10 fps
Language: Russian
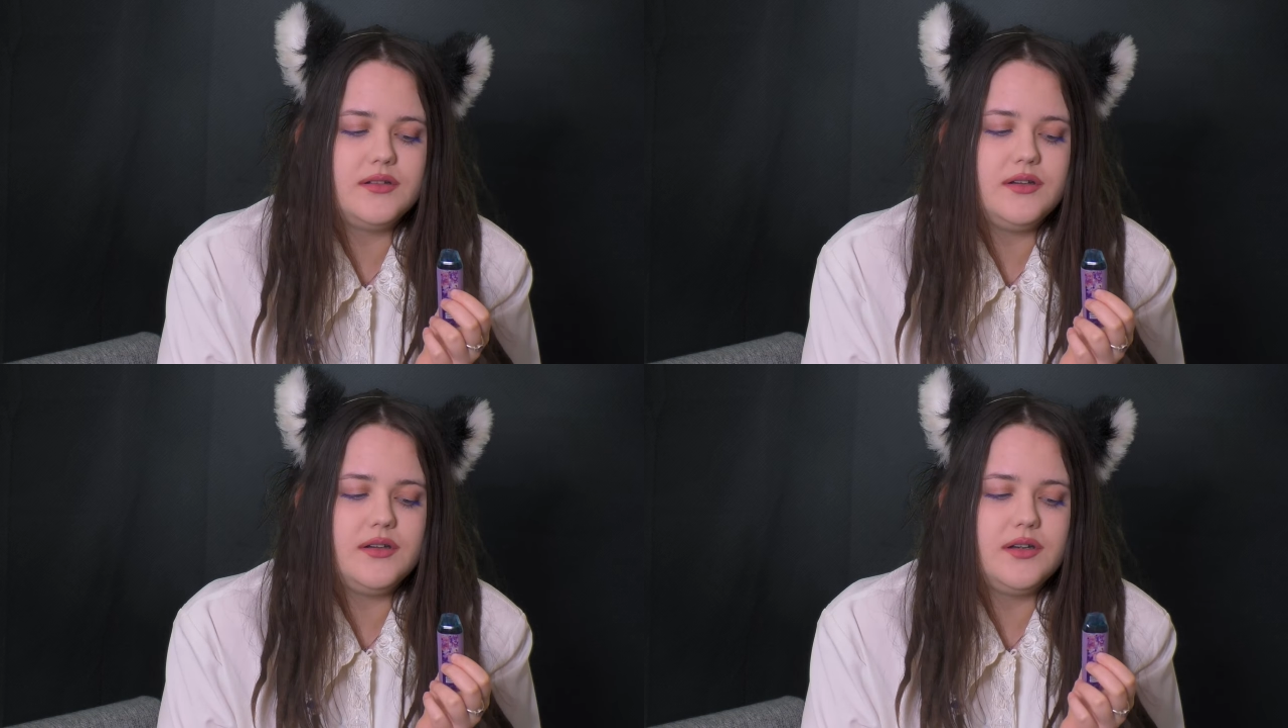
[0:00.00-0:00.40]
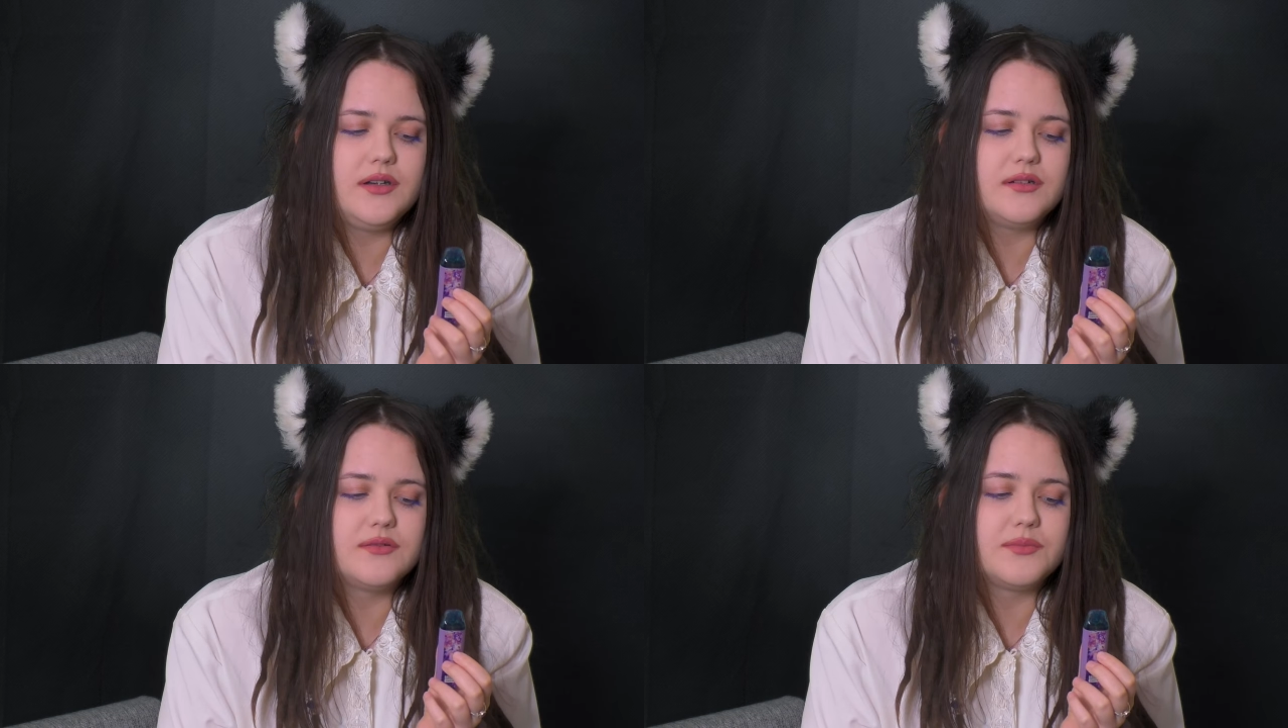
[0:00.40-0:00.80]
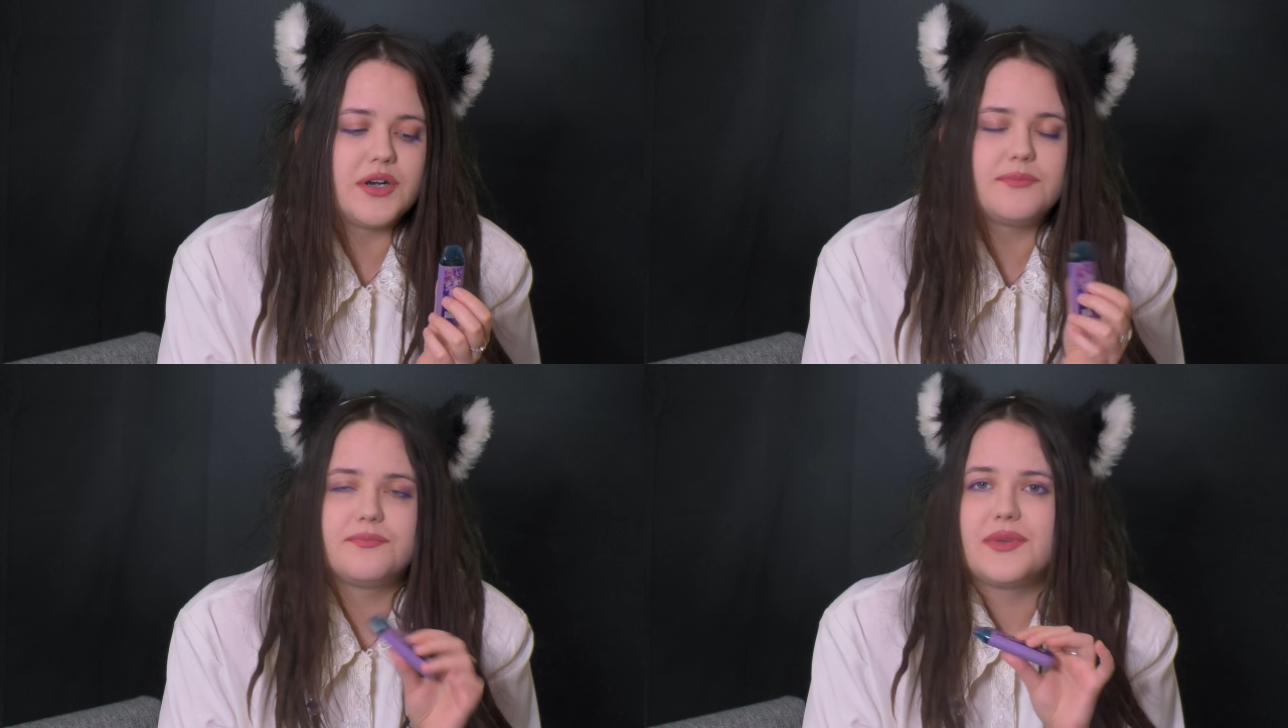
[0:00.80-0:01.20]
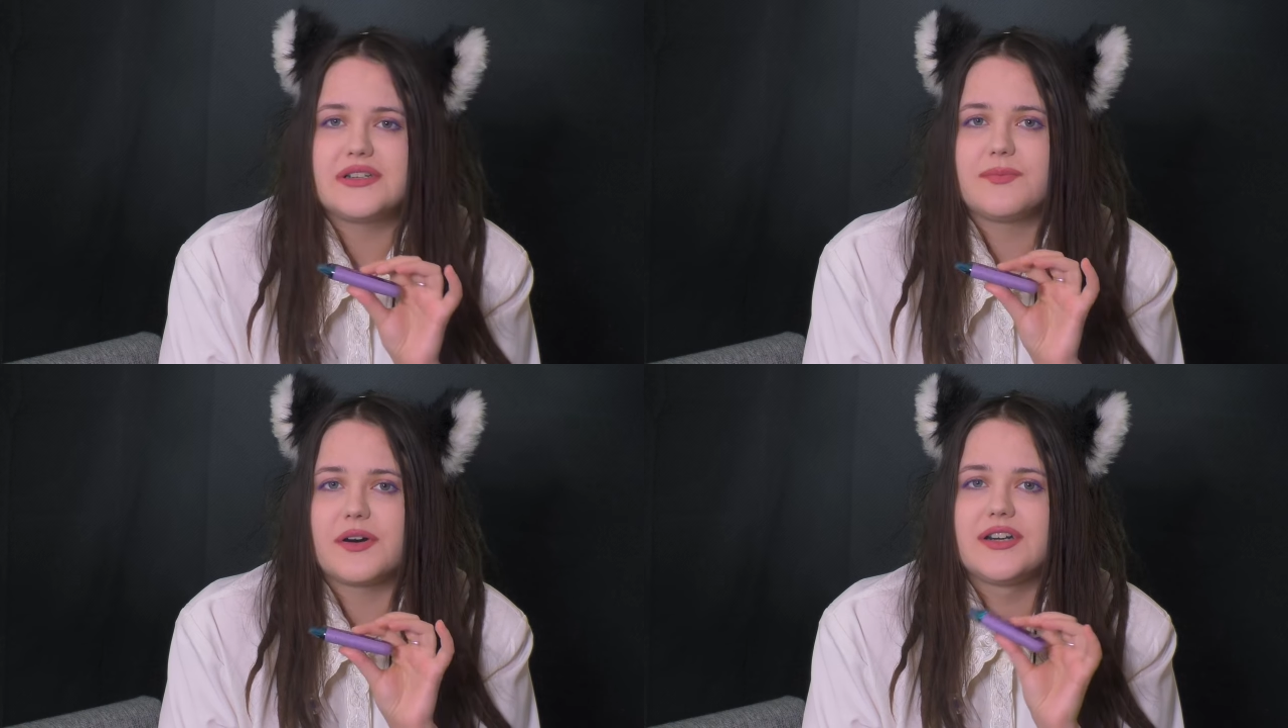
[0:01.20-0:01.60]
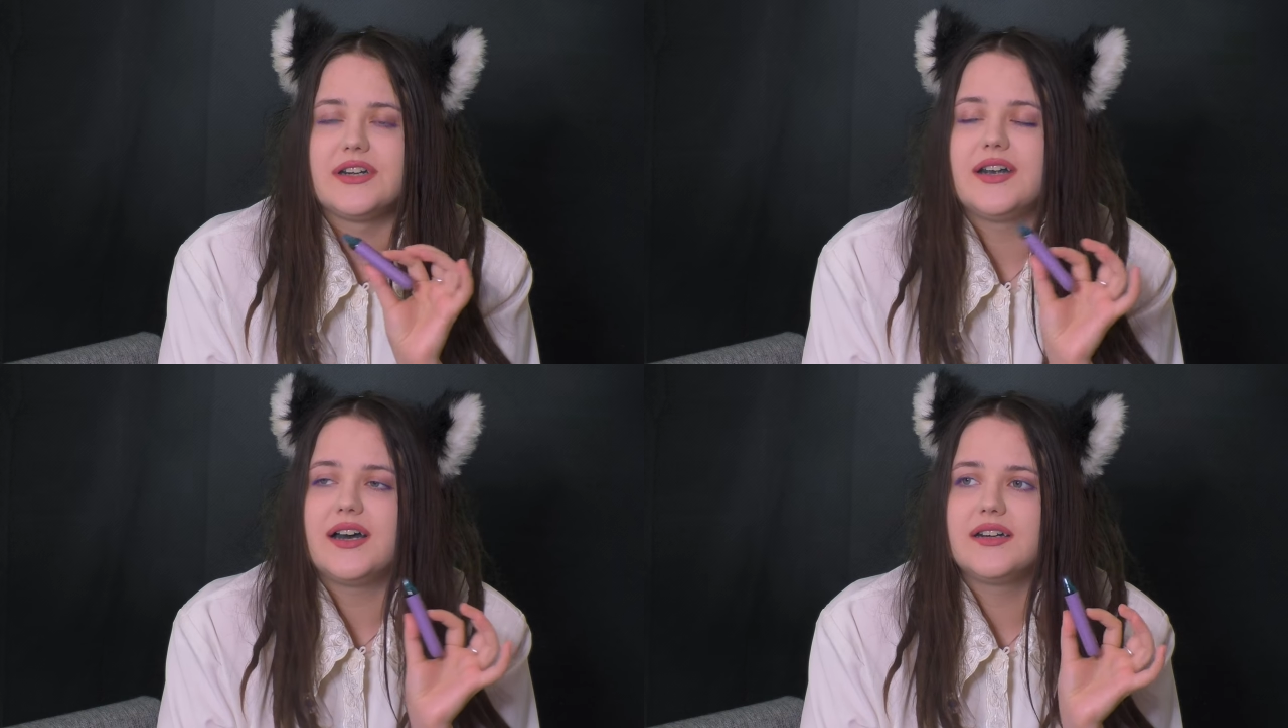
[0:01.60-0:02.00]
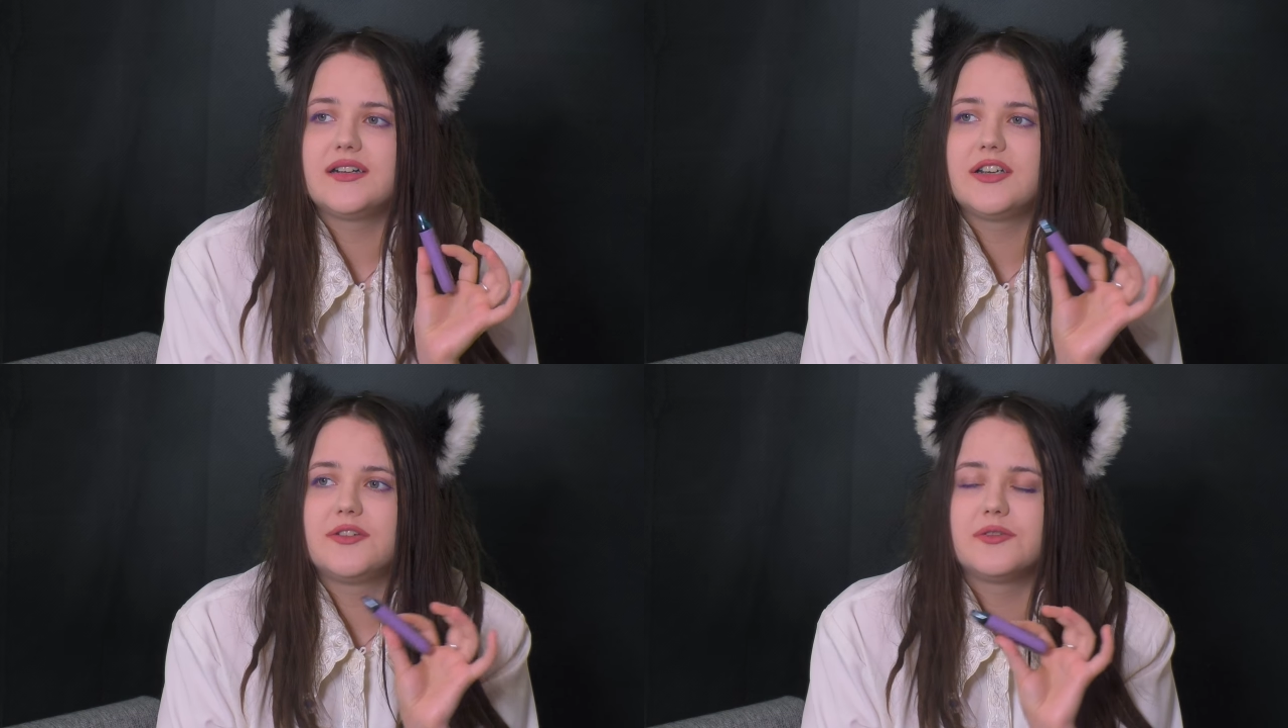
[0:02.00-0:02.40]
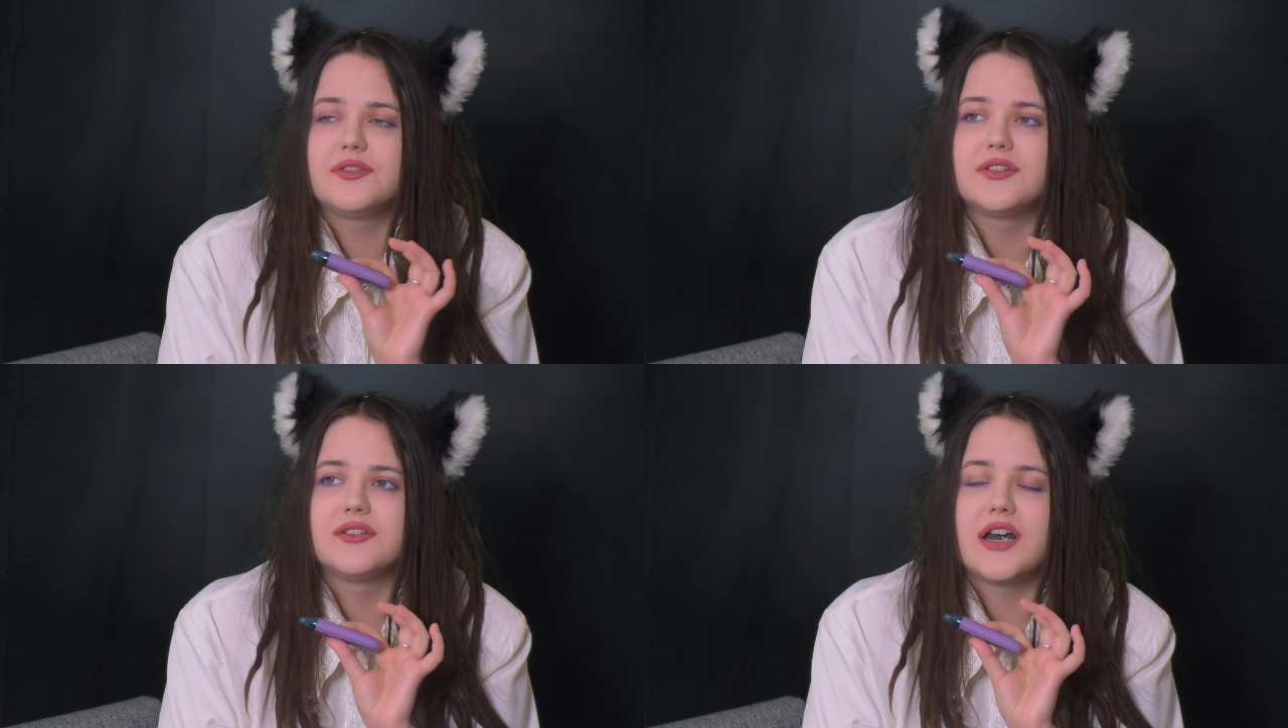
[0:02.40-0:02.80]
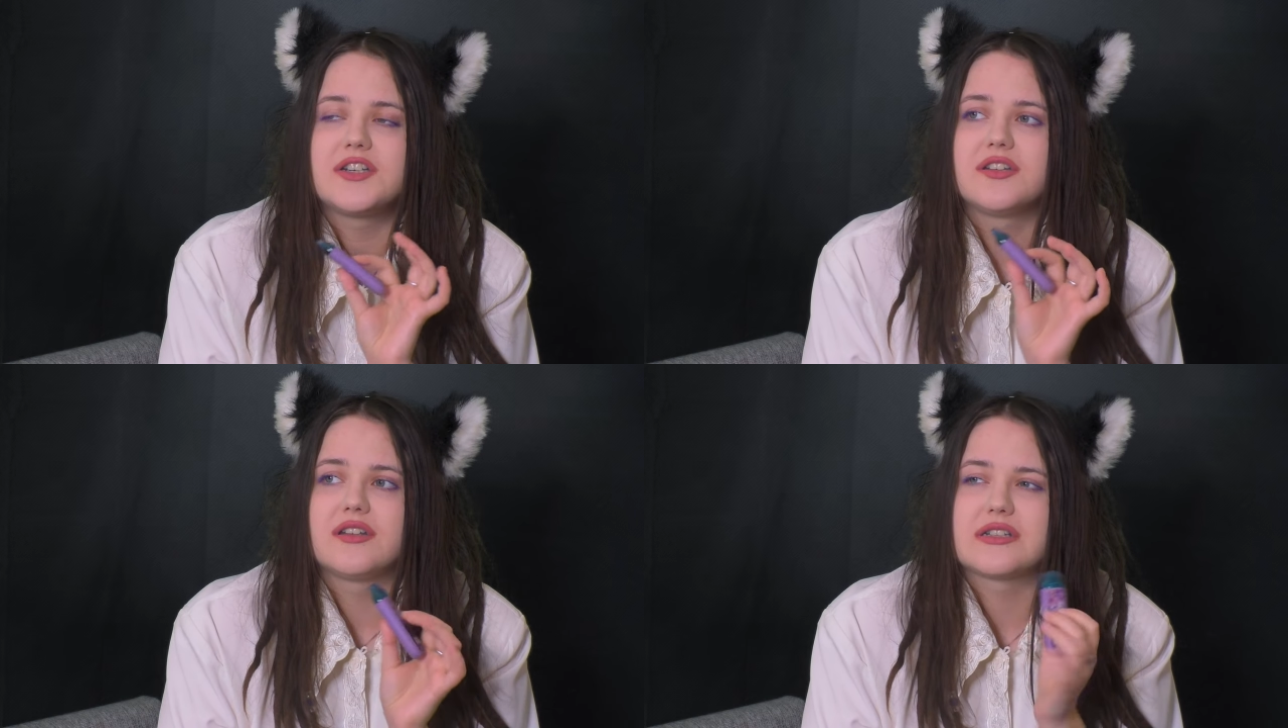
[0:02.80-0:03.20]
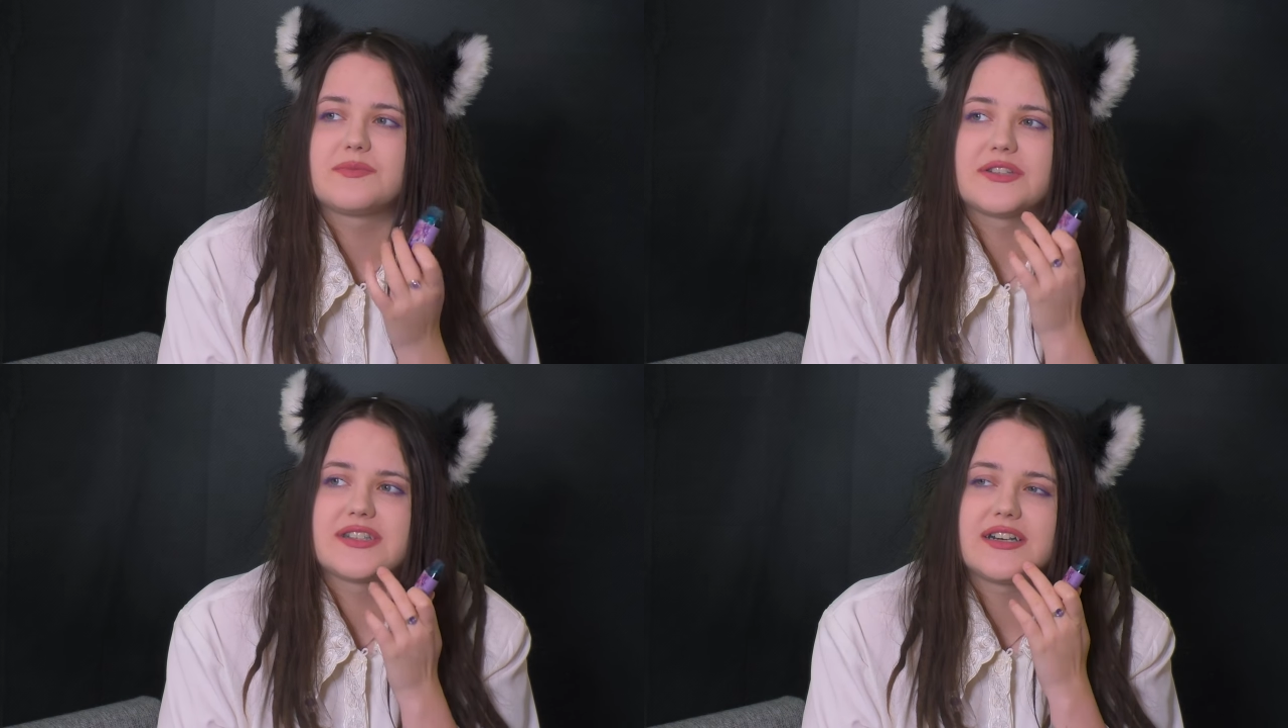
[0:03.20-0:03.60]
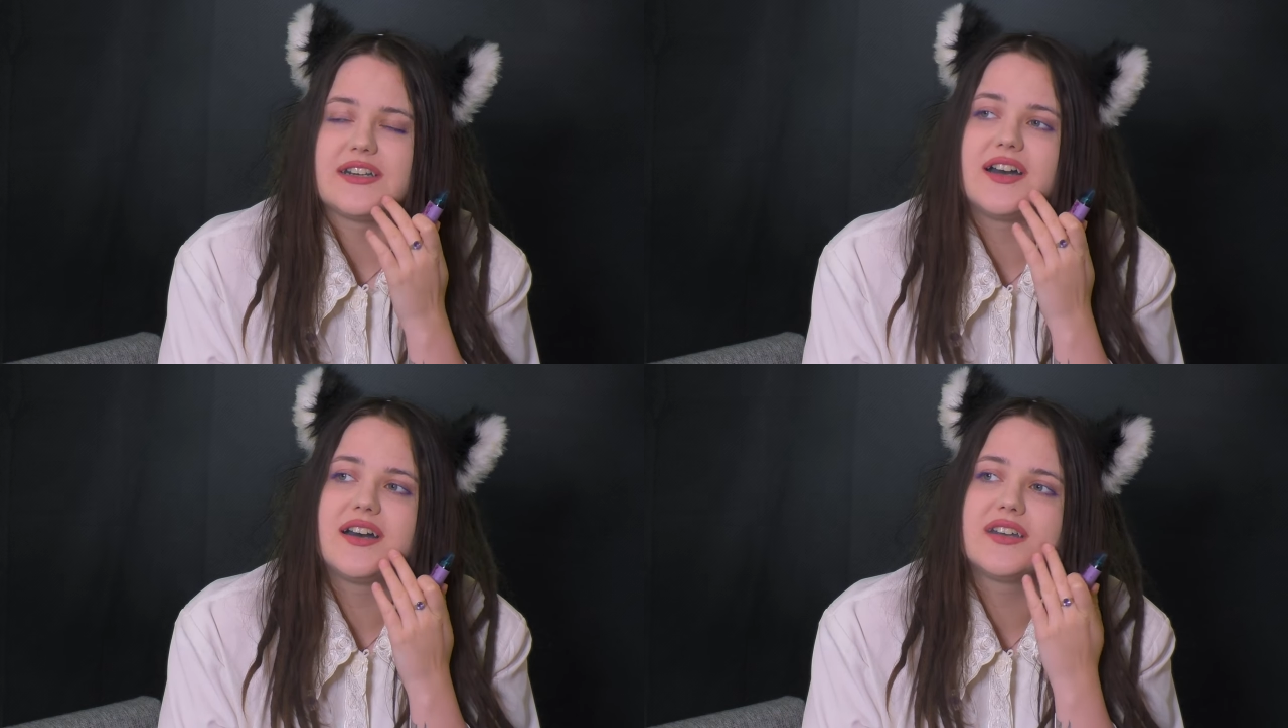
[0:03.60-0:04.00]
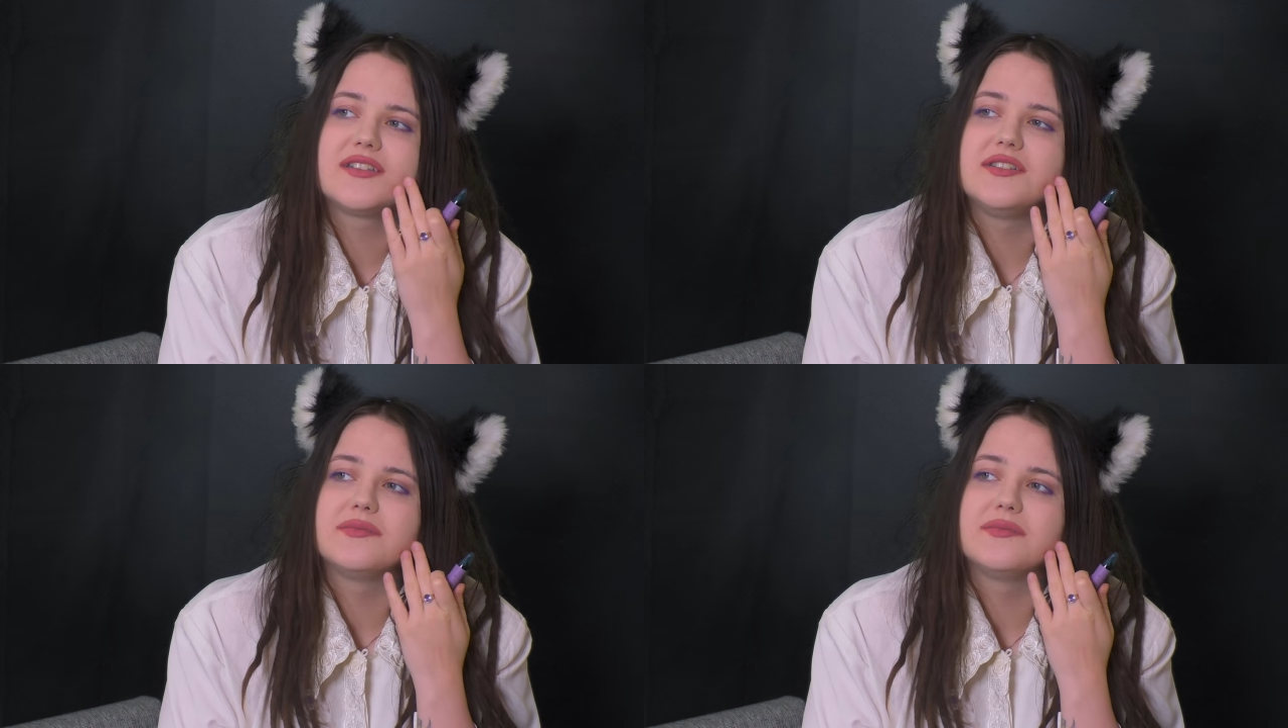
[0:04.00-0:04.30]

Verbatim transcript: И мои паспортные данные он начал распространять,